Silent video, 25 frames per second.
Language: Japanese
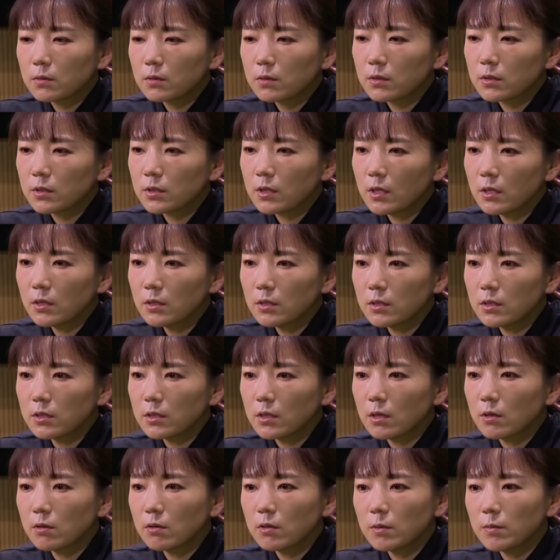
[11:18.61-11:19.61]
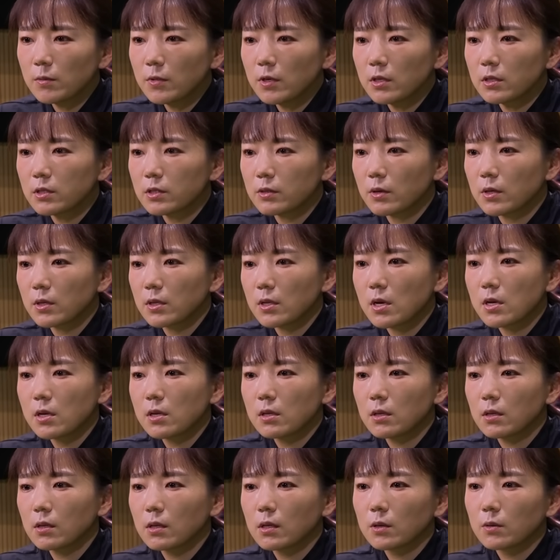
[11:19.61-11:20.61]
苦戦してるイメージはない
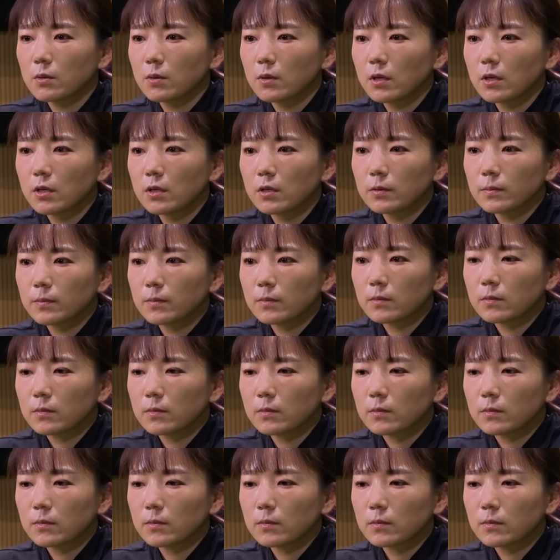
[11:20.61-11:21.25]
んだよな。